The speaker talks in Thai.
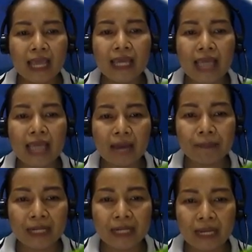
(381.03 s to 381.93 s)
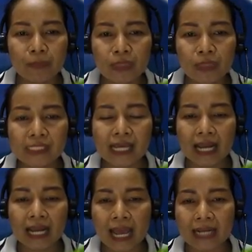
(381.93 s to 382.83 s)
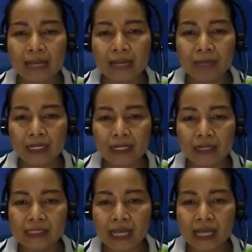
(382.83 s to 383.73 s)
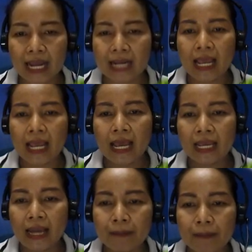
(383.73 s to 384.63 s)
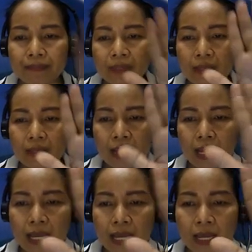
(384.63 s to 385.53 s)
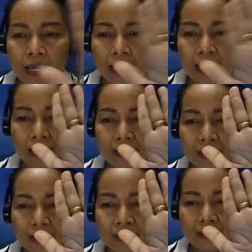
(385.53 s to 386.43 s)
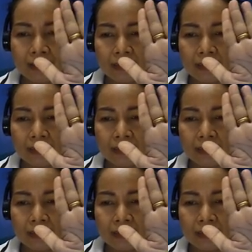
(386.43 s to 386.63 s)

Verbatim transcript: ถ้าอยากเปลี่ยนพุทธศักราชให้เป็นคริสต์ศักราชให้นำ5